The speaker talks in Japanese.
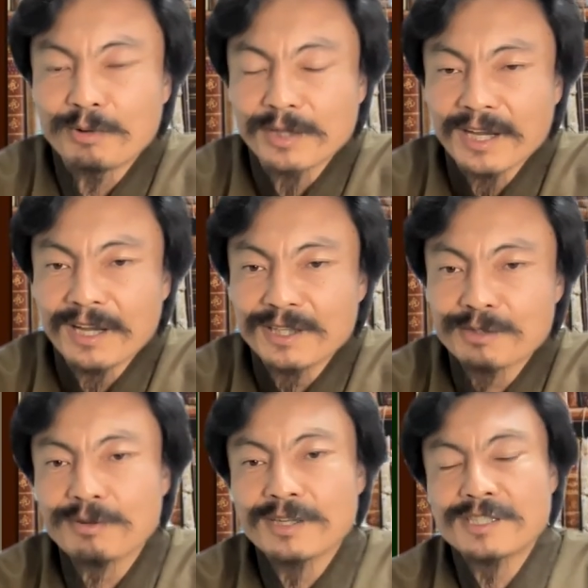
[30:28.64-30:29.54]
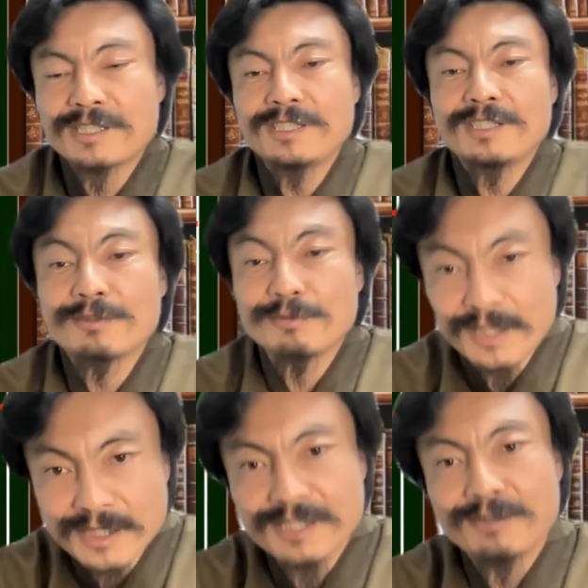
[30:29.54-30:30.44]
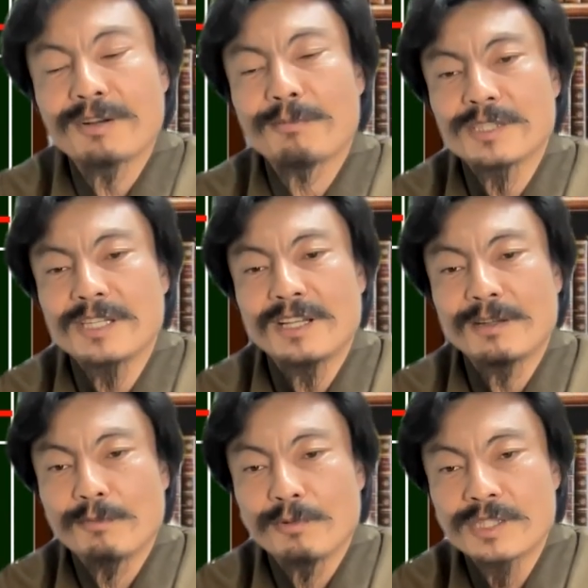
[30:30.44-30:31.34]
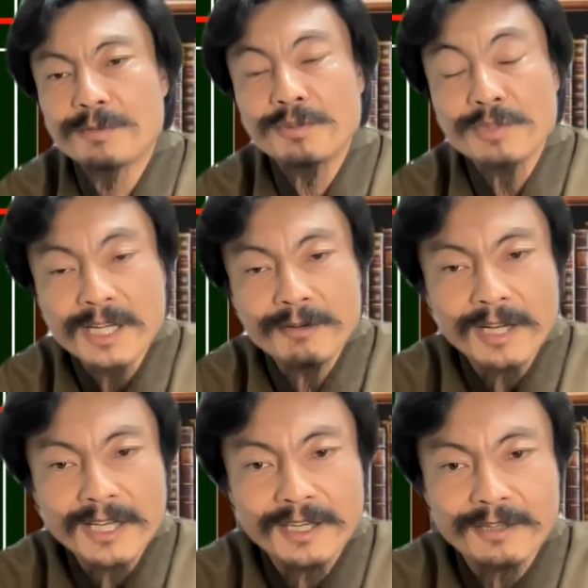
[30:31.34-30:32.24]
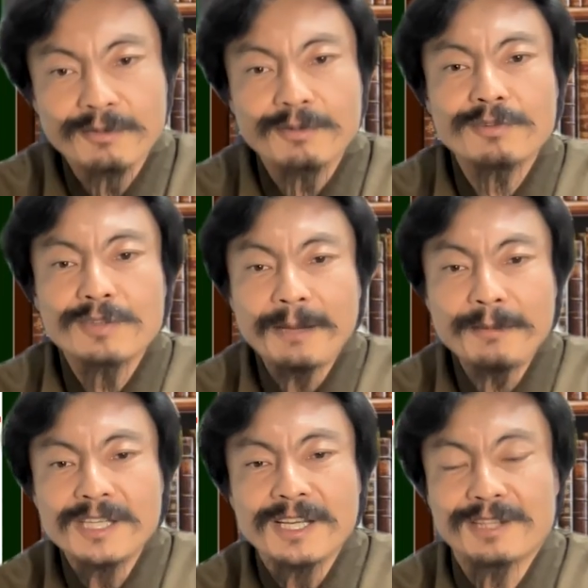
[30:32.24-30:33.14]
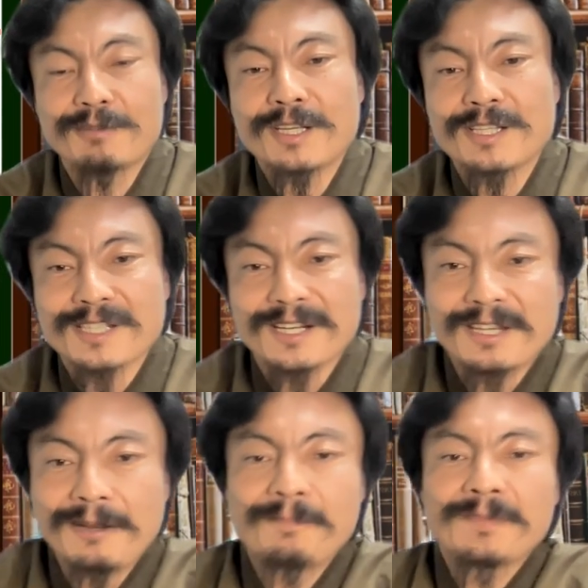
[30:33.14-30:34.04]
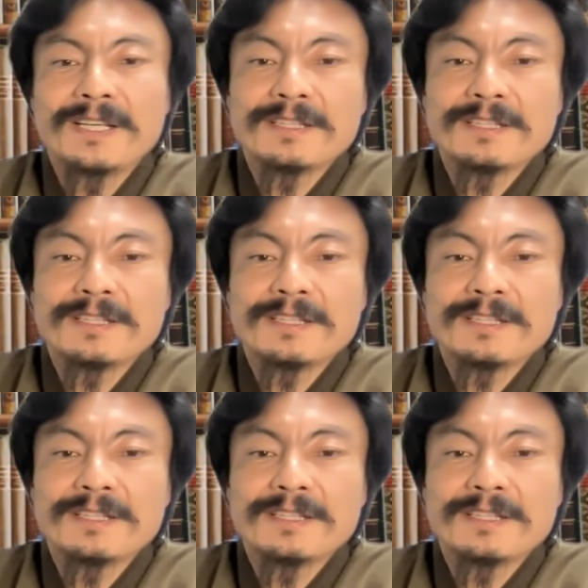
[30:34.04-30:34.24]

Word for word: もうね、忙しくなっちゃうかもしれない、もう自分の時間をかけないっていうのもためにやってるわけですからね、